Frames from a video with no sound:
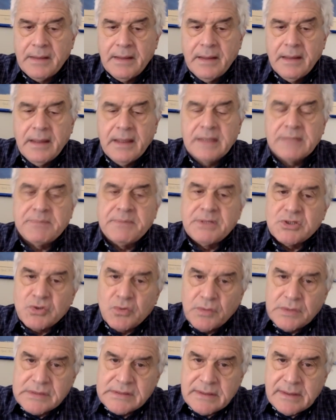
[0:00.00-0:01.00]
E spesso
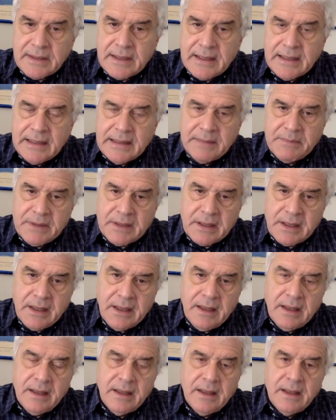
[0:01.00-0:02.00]
questo accade
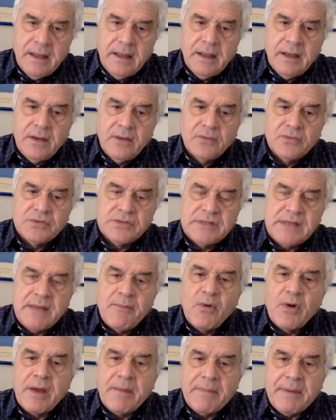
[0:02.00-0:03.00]
perché non
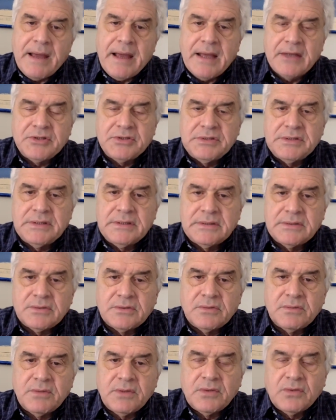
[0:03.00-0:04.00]
siamo capaci,
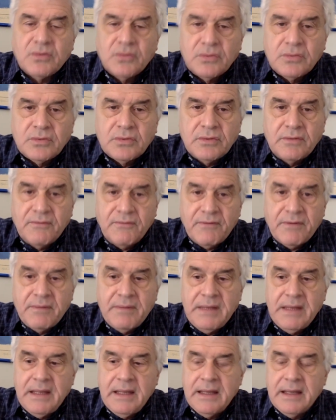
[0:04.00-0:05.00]
soprattutto in
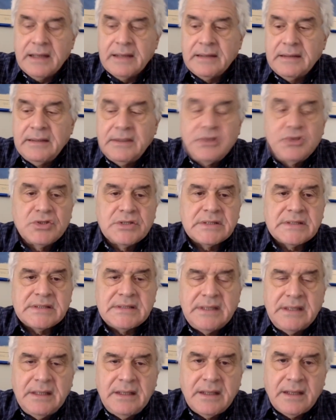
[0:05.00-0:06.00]
famiglia, di
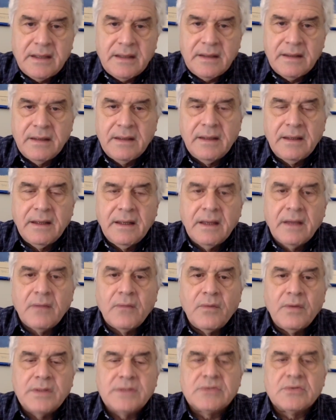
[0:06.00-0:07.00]
gestire
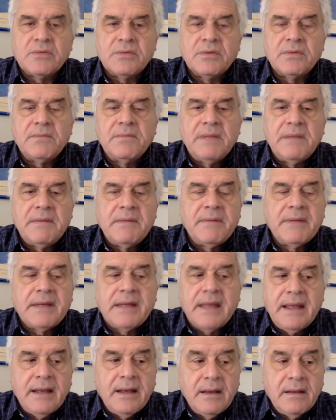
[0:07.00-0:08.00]
questo problema
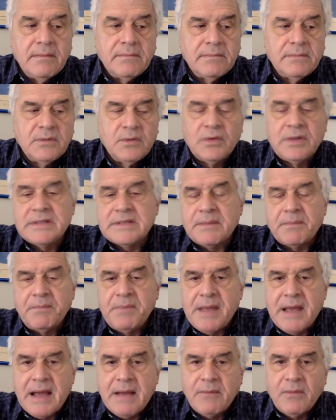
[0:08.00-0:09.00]
perché non ne
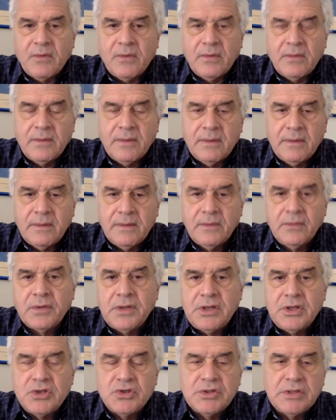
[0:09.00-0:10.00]
sappiamo
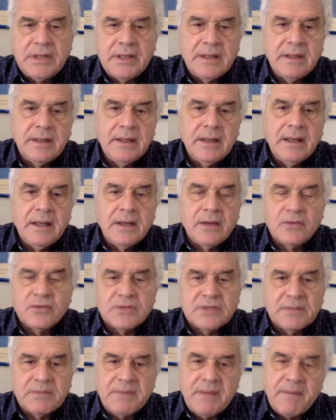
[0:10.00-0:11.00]
l'origine, non
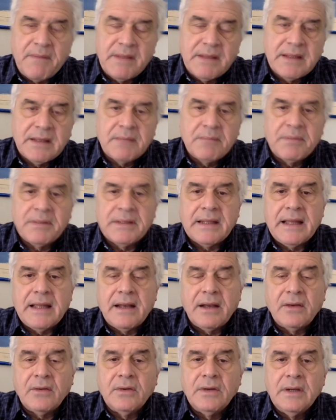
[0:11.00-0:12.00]
sappiamo
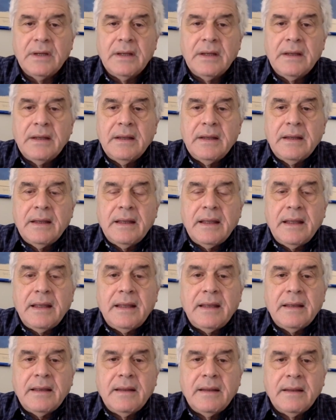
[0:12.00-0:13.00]
interpretarlo
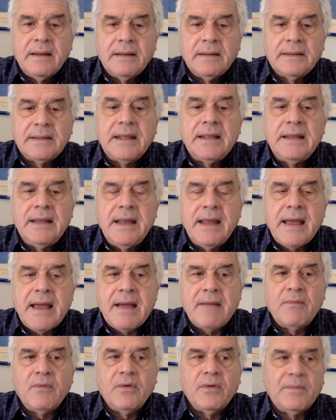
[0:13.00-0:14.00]
e
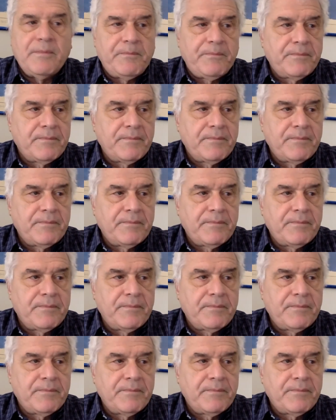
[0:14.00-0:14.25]
tendiamo